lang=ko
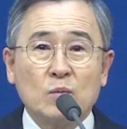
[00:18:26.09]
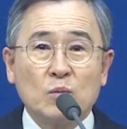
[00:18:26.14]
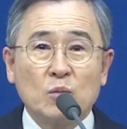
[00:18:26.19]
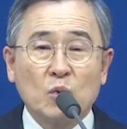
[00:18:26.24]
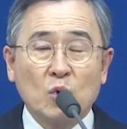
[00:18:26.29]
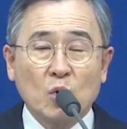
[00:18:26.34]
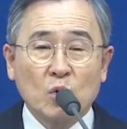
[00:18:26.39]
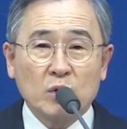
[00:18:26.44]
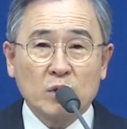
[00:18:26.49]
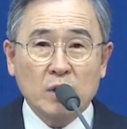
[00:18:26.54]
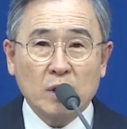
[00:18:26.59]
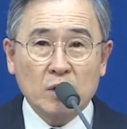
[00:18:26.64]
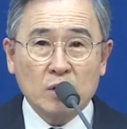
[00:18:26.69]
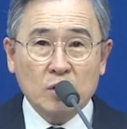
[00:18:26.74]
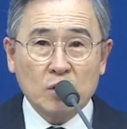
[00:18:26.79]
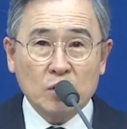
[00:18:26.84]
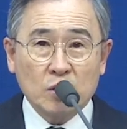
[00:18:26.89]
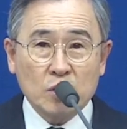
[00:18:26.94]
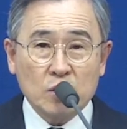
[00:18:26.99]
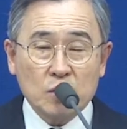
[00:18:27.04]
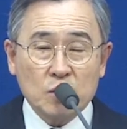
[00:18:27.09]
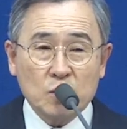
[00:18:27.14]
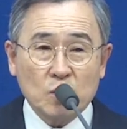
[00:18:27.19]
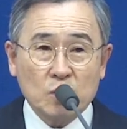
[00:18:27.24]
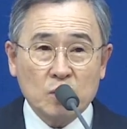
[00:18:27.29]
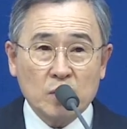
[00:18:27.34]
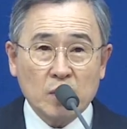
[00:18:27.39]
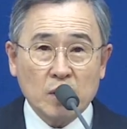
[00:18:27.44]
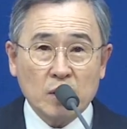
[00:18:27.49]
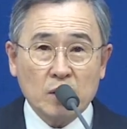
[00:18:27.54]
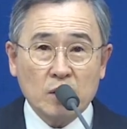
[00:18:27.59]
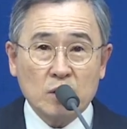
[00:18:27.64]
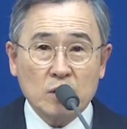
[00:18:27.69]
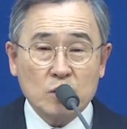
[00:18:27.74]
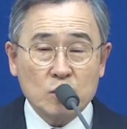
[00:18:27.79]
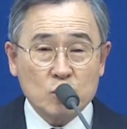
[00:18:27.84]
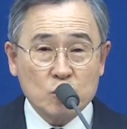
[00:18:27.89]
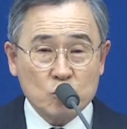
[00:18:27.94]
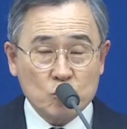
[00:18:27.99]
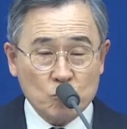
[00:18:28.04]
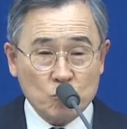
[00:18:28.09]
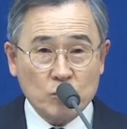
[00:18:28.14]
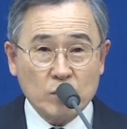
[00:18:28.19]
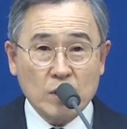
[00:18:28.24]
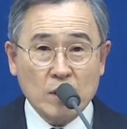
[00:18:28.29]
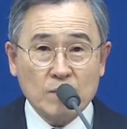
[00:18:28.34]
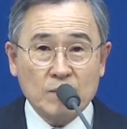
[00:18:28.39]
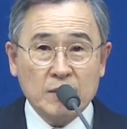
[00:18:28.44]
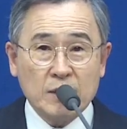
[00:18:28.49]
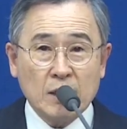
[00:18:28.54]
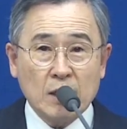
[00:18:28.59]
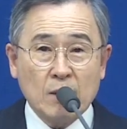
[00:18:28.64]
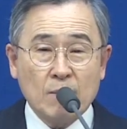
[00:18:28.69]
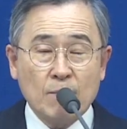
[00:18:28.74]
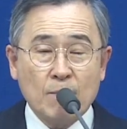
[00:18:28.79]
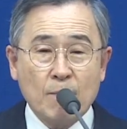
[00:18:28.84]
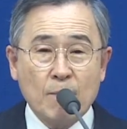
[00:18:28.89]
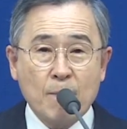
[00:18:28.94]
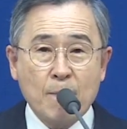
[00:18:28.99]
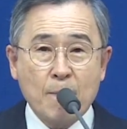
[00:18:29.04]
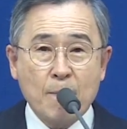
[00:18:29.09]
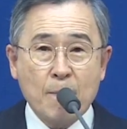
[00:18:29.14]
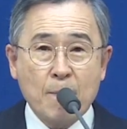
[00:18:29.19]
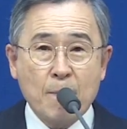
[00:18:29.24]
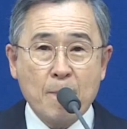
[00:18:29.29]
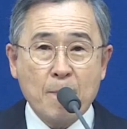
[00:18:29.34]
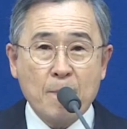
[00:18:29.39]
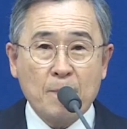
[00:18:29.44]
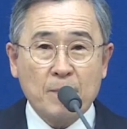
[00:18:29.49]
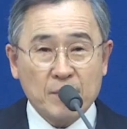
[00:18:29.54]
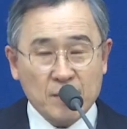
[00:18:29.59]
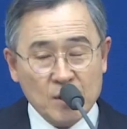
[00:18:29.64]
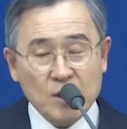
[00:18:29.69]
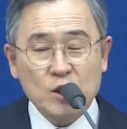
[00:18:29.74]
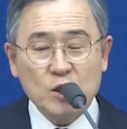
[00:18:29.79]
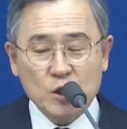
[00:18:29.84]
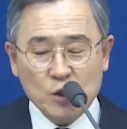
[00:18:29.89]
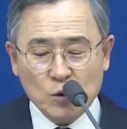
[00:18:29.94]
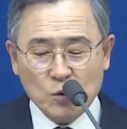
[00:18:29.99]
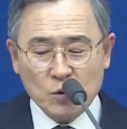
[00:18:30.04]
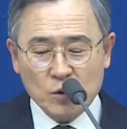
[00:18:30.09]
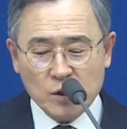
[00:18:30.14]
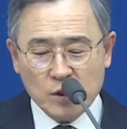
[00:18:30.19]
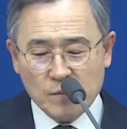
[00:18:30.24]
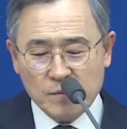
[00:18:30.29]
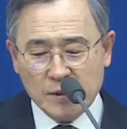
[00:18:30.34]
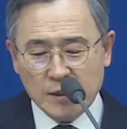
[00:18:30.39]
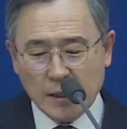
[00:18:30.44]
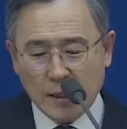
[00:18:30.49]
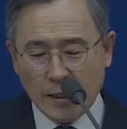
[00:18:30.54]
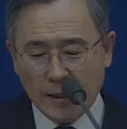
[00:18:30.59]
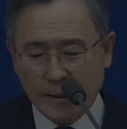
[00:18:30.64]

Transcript: 복된 그리스도인 되기를 축원합니다. 기도드립니다.